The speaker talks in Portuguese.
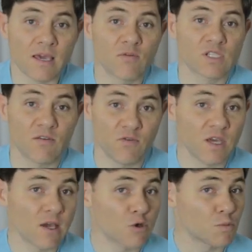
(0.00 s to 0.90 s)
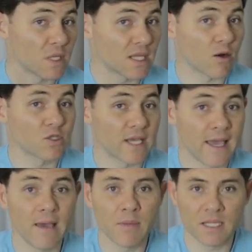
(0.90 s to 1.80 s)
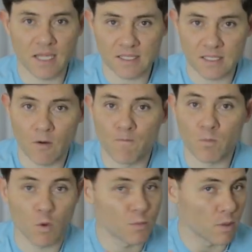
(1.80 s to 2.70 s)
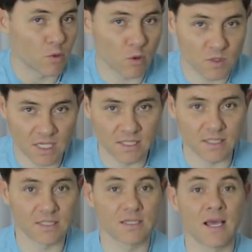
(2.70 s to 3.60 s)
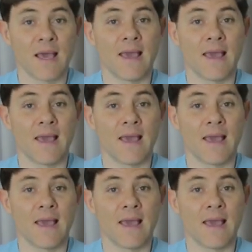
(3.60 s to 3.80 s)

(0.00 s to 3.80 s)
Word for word: e você fica em hospital de reabilitação, o próprio nome já diz,